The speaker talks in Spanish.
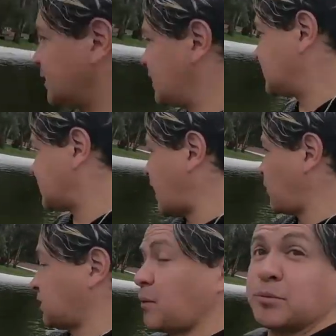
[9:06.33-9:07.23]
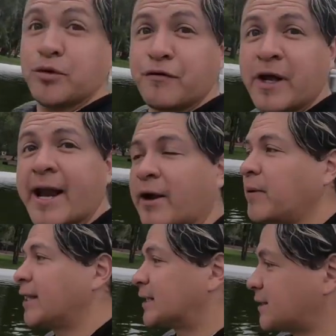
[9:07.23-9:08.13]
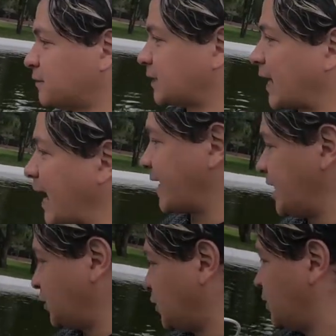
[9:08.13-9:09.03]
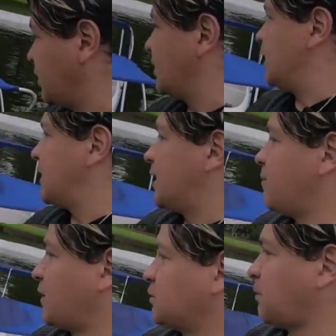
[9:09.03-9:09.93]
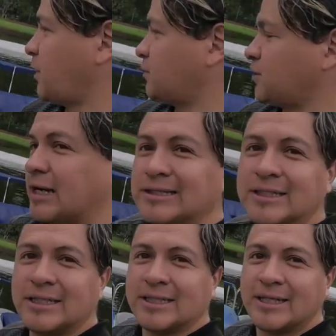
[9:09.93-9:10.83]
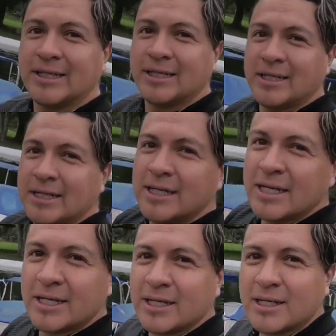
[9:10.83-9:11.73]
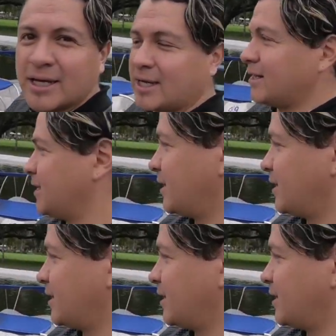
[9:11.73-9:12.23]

está Gustavo es muy fría, recuerden que estamos acá en Quito. Más o menos son así. ¿eh?